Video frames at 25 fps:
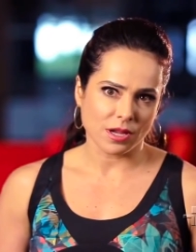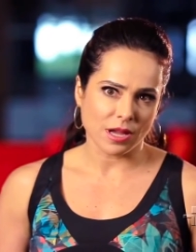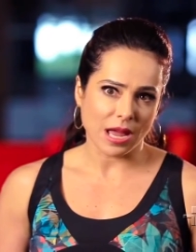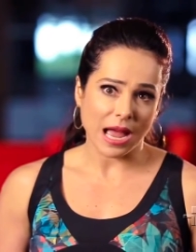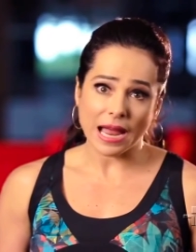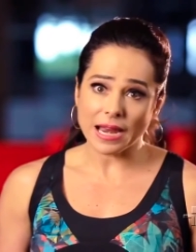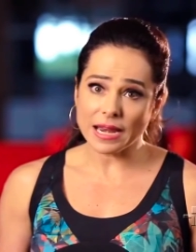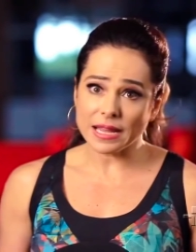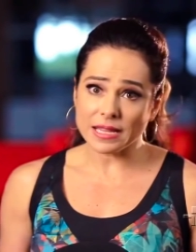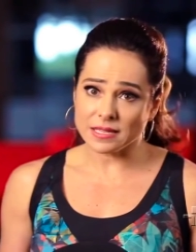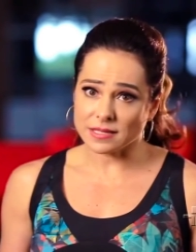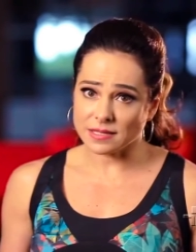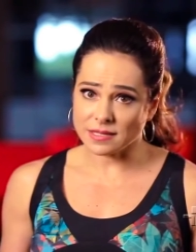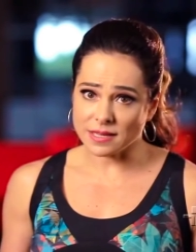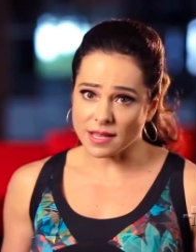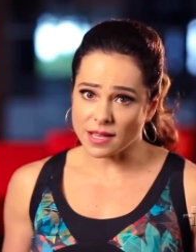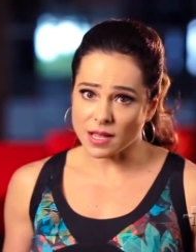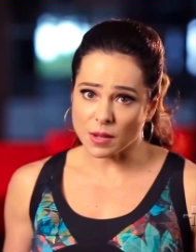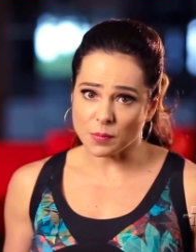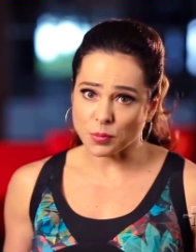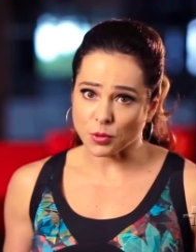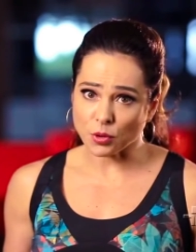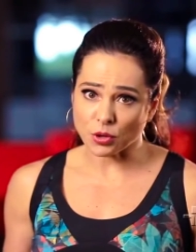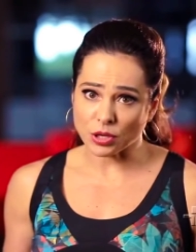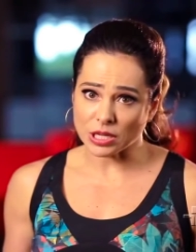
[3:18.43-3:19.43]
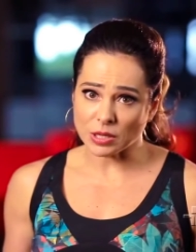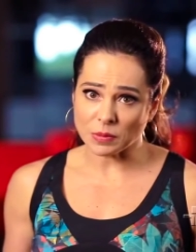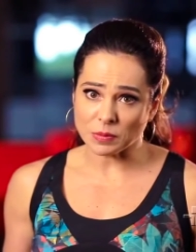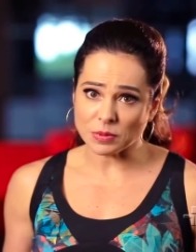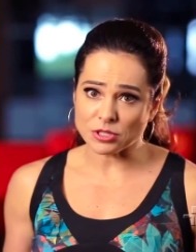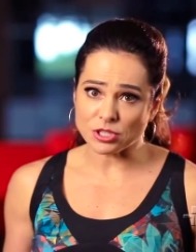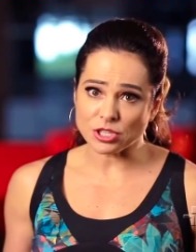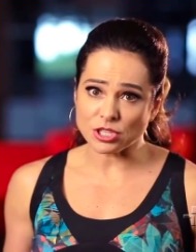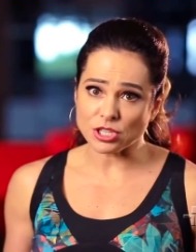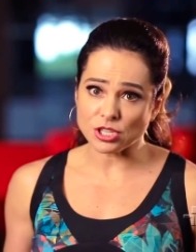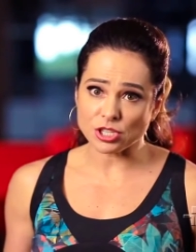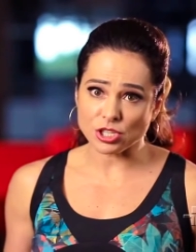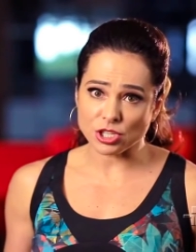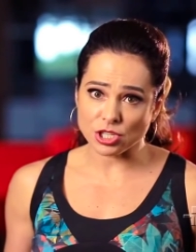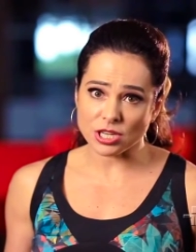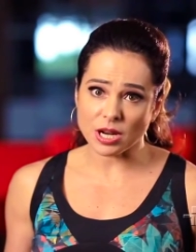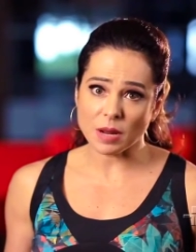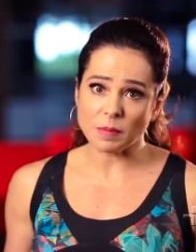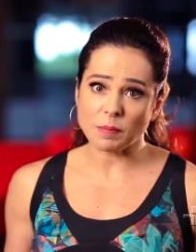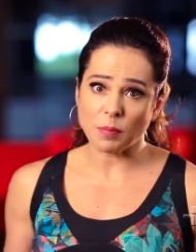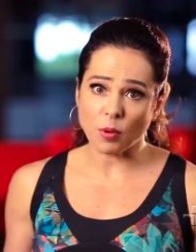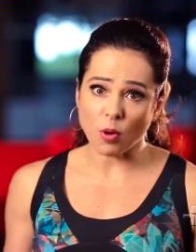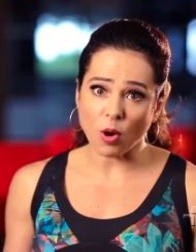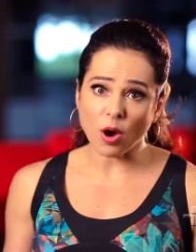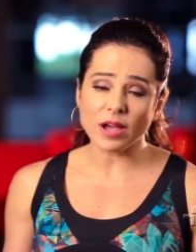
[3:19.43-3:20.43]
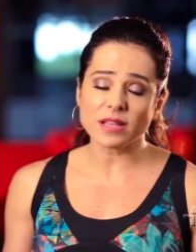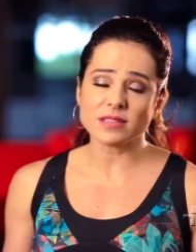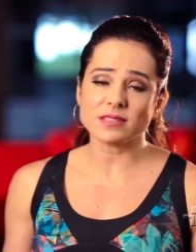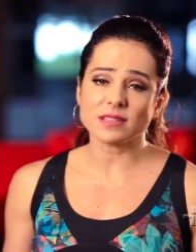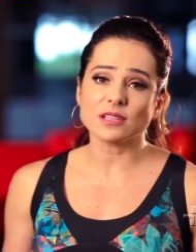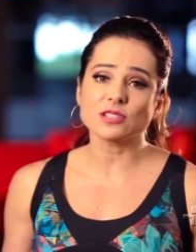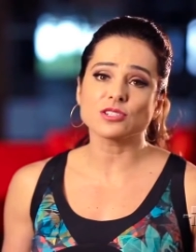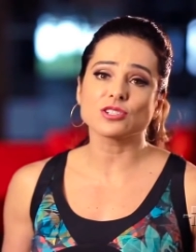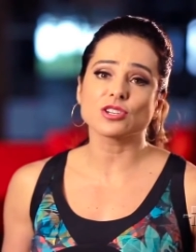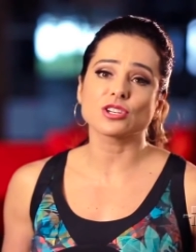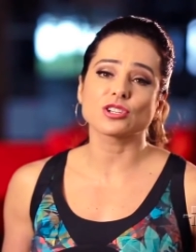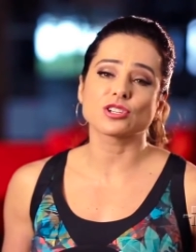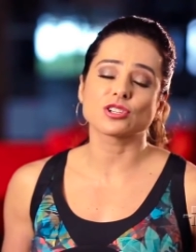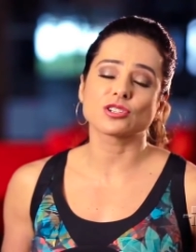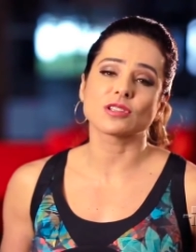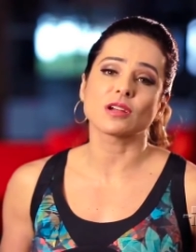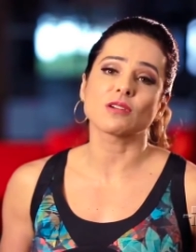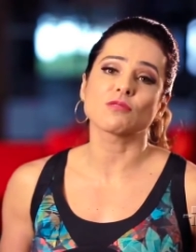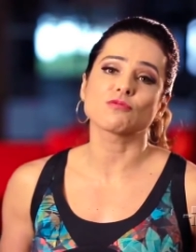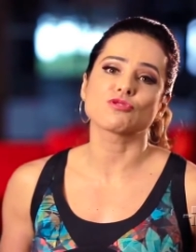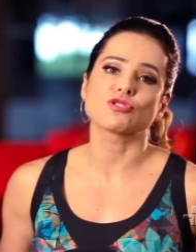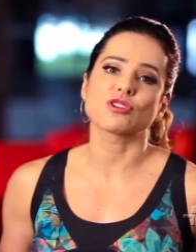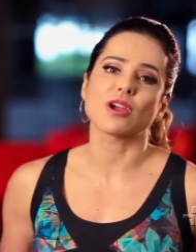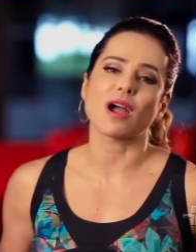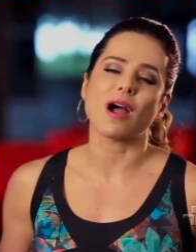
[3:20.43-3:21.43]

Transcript: A lei seca proíbe dirigir após a ingestão de